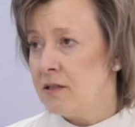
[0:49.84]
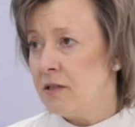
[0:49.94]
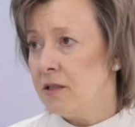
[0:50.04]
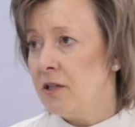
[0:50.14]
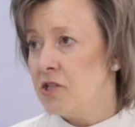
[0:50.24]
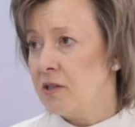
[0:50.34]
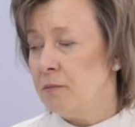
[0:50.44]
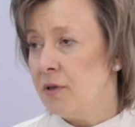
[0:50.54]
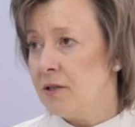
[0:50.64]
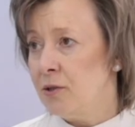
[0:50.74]
о стратегическом
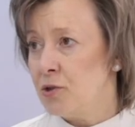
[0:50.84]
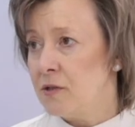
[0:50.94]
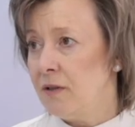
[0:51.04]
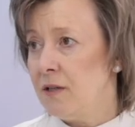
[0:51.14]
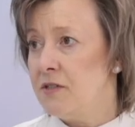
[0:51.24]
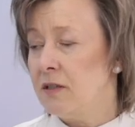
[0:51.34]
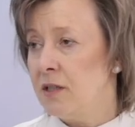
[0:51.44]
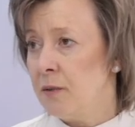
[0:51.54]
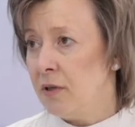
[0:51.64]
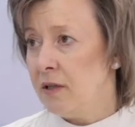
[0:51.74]
стратегическом партнерстве и
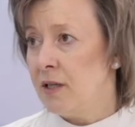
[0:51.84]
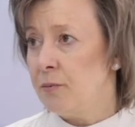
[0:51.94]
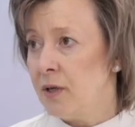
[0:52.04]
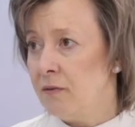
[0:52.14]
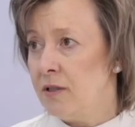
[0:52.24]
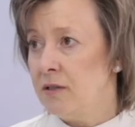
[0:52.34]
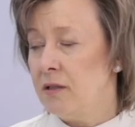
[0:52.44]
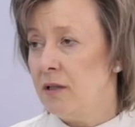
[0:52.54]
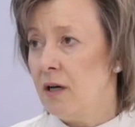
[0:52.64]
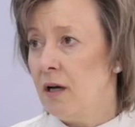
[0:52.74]
всегда были
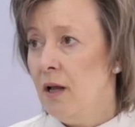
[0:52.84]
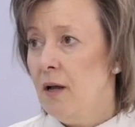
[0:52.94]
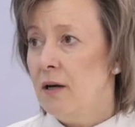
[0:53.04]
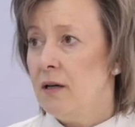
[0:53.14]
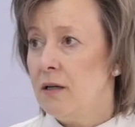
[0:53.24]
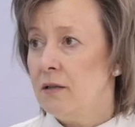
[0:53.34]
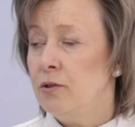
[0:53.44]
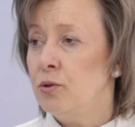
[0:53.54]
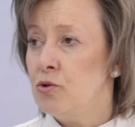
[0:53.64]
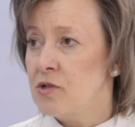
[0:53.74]
направлены на э,
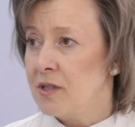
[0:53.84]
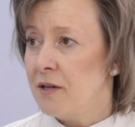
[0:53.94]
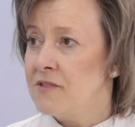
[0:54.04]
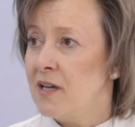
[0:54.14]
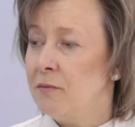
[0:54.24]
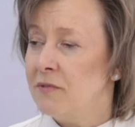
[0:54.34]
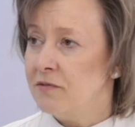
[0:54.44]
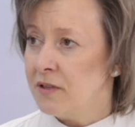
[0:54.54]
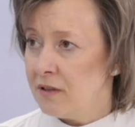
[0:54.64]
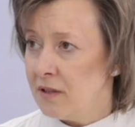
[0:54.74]
дружеское
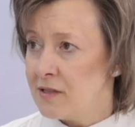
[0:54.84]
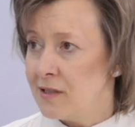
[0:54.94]
взаимовыгодное